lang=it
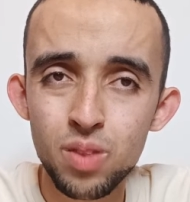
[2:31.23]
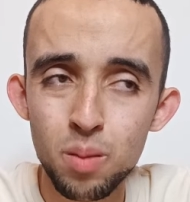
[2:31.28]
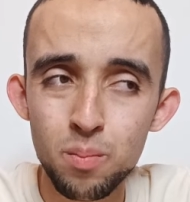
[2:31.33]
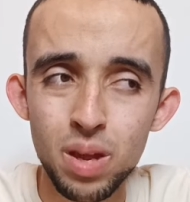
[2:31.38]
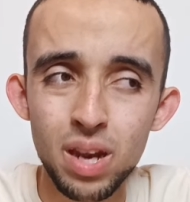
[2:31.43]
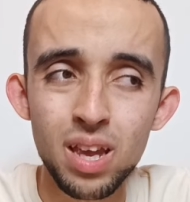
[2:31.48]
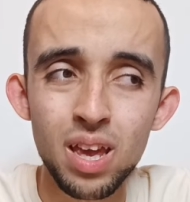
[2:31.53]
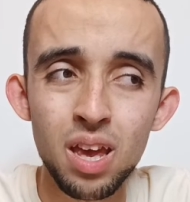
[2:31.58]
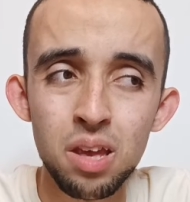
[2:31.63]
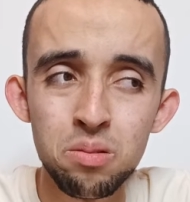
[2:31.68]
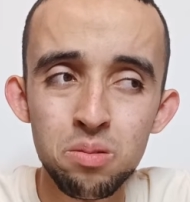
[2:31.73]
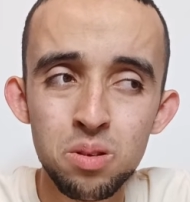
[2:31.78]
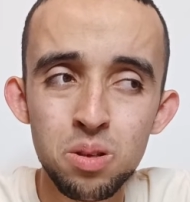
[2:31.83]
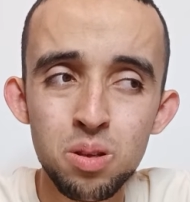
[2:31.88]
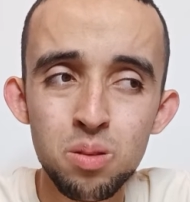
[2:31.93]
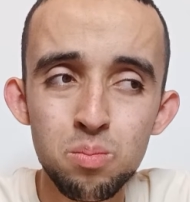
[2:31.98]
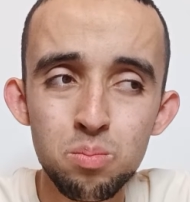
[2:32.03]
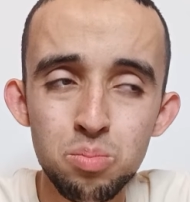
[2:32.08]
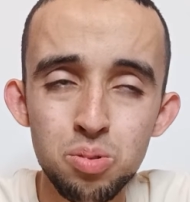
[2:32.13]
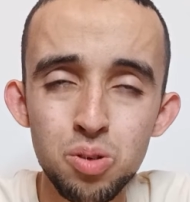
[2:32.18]
perché
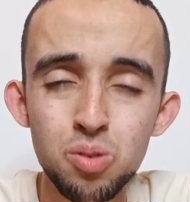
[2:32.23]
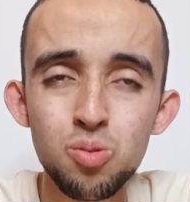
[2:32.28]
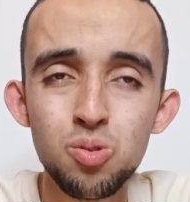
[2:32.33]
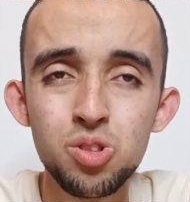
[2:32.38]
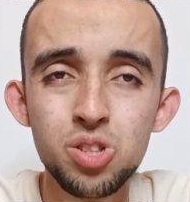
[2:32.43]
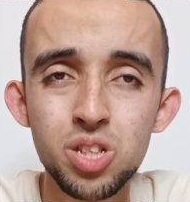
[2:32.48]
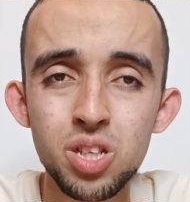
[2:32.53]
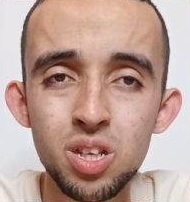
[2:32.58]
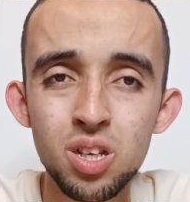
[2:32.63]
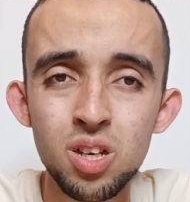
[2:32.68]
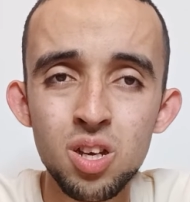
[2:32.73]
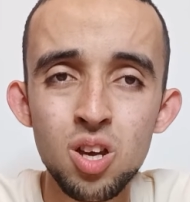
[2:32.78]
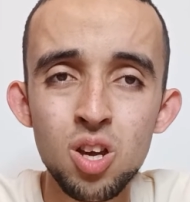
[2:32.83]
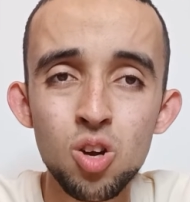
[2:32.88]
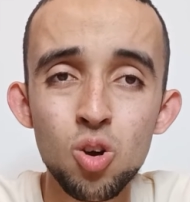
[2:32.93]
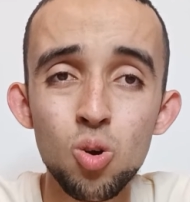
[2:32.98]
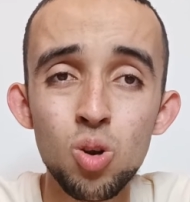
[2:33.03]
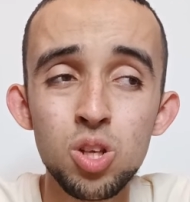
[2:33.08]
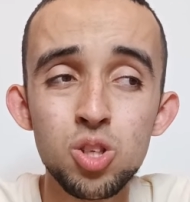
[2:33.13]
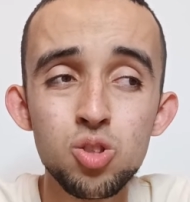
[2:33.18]
Bonucci
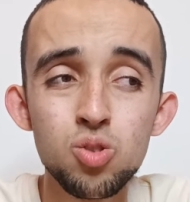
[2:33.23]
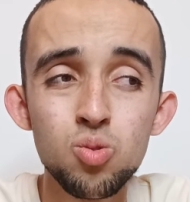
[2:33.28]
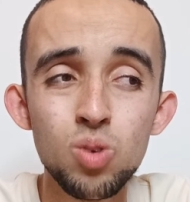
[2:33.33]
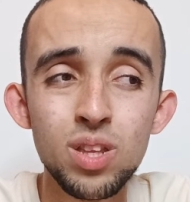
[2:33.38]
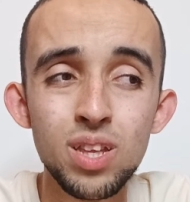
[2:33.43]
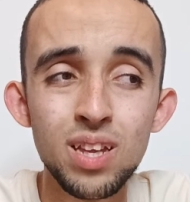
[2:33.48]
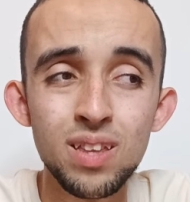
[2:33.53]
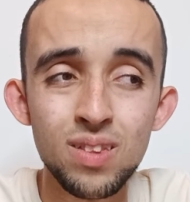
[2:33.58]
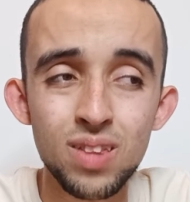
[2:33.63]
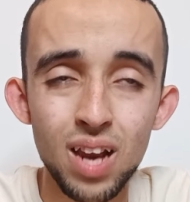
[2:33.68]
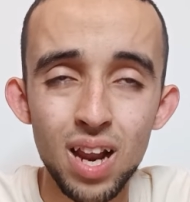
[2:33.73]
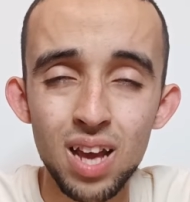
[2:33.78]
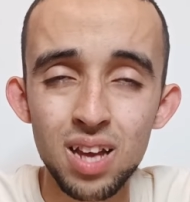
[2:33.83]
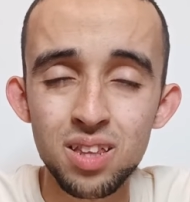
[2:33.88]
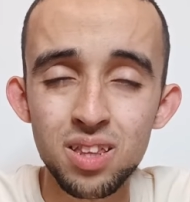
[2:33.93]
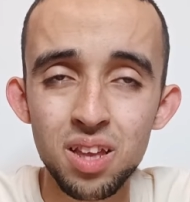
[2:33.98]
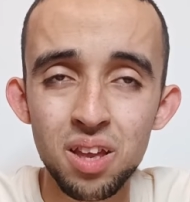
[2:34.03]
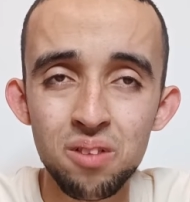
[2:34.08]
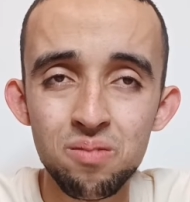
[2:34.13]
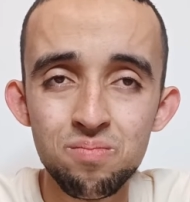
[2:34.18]
con le sue di
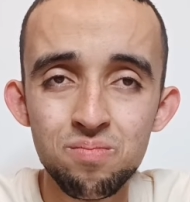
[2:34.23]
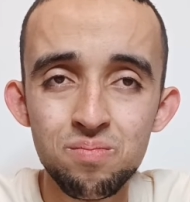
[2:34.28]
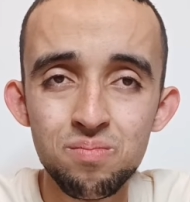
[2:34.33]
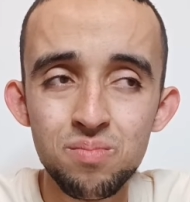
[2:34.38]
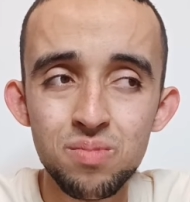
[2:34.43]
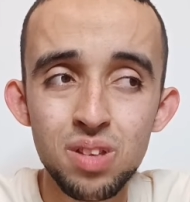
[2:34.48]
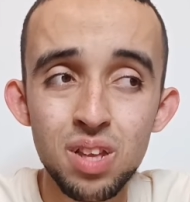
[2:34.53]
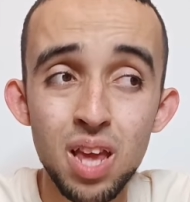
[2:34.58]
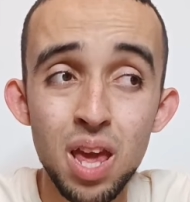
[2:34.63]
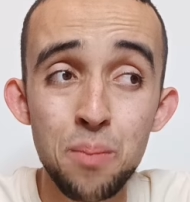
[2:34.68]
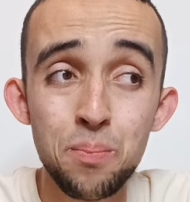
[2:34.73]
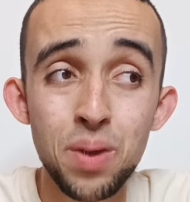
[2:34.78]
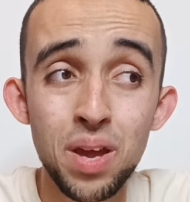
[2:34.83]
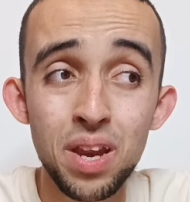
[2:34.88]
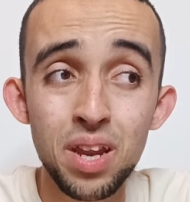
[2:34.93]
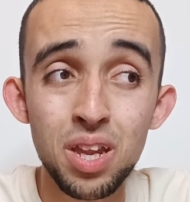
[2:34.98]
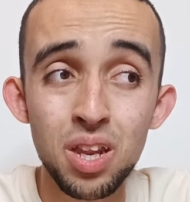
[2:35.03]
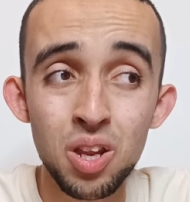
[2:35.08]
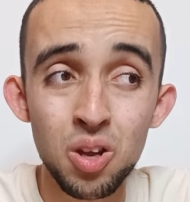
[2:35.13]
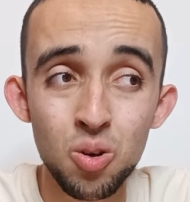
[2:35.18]
entrate e
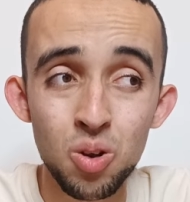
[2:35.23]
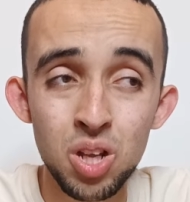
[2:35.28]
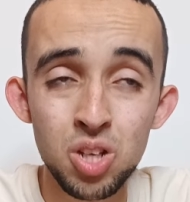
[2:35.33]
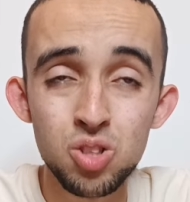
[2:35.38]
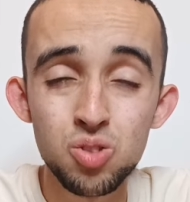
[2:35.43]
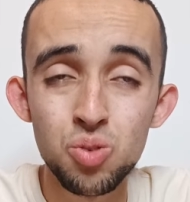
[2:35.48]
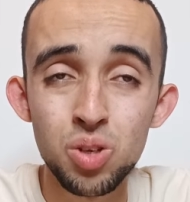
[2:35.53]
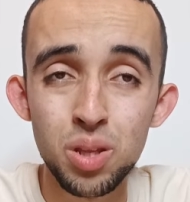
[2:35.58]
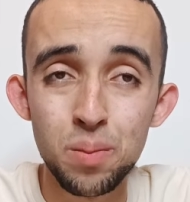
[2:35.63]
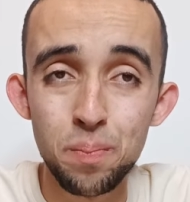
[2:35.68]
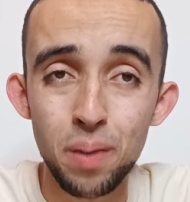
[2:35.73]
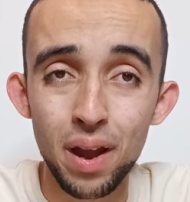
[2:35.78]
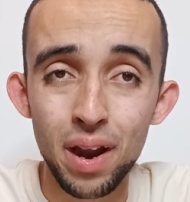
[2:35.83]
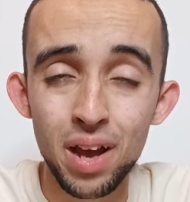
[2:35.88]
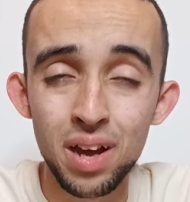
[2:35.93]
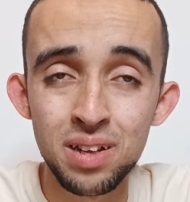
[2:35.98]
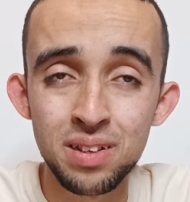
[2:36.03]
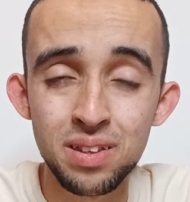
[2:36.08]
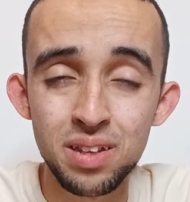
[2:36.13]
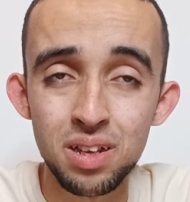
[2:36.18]
Perini con le sue di
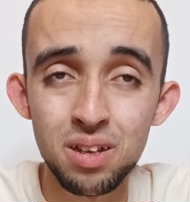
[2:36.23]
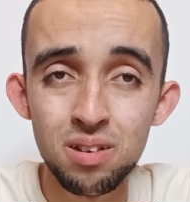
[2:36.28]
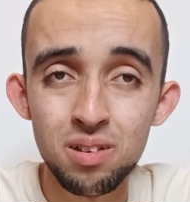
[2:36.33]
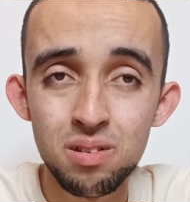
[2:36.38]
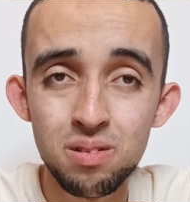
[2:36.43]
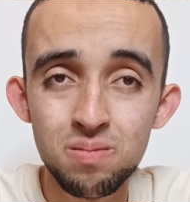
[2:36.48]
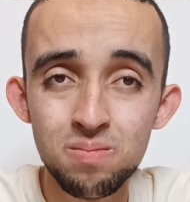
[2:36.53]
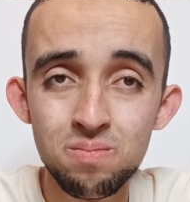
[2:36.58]
parate,